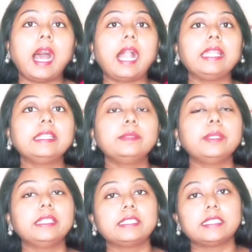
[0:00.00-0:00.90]
আরেকটি
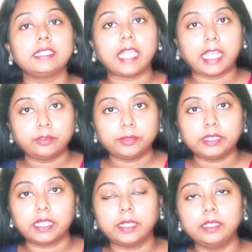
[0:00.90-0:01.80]
মেডিসিন
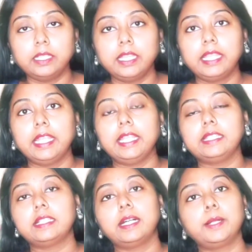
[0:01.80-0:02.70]
অ্যালুমিনা
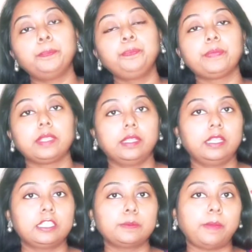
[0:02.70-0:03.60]
এটা
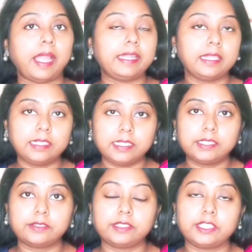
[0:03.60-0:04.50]
স্পাইনাল
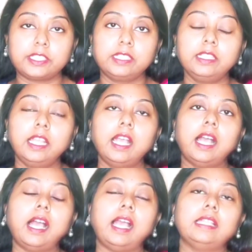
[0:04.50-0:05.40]
ডিজেনারেশন
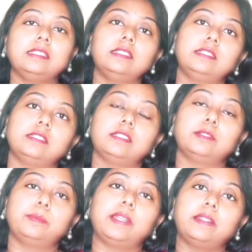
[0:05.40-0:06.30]
অ্যান্ড
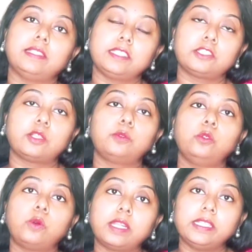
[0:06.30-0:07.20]
প্যারালাইসিস অফ
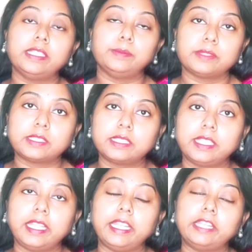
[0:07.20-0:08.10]
লোয়ার লিমস
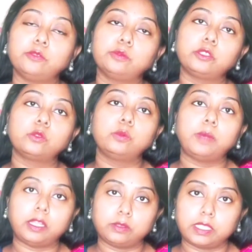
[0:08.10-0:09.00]
এর উপরে খুব
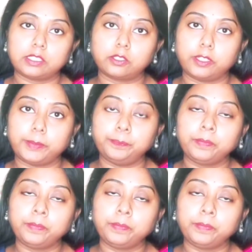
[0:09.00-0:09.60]
ভালো কাজ করে